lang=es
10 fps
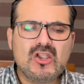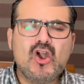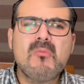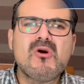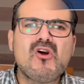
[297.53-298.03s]

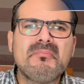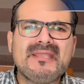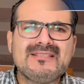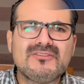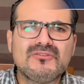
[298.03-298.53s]
¿cómo
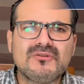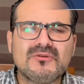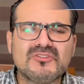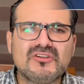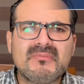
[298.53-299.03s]

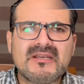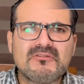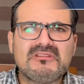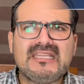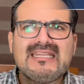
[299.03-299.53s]
comienzo yo mi
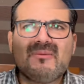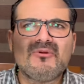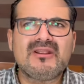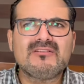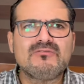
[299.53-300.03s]
rutina?
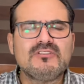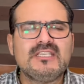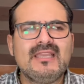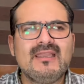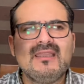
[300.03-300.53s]
Porque
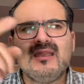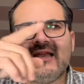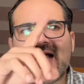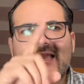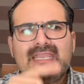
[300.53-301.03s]
escuché
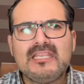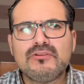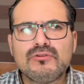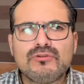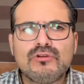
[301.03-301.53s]
ahí en
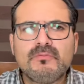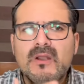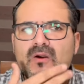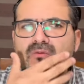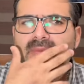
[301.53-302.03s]
YouTube
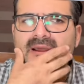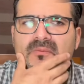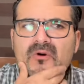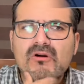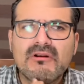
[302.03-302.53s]
a un
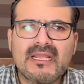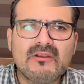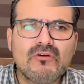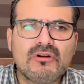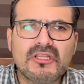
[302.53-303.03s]
barbón, hay
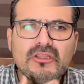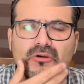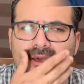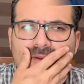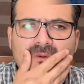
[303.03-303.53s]
un
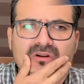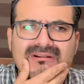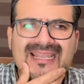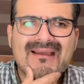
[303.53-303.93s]
gordito barbón que